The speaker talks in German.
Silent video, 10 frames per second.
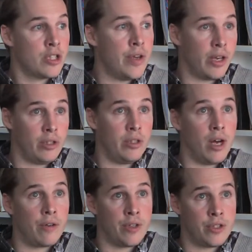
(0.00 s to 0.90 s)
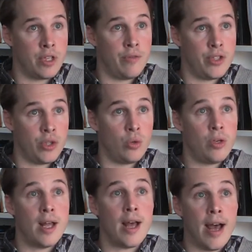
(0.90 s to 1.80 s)
das wäre die langfristige
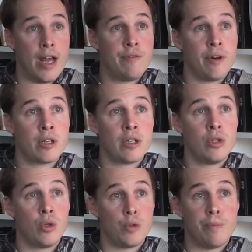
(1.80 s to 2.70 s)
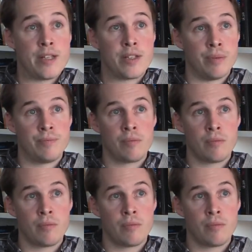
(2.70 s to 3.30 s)
Vision, einfacher und besser.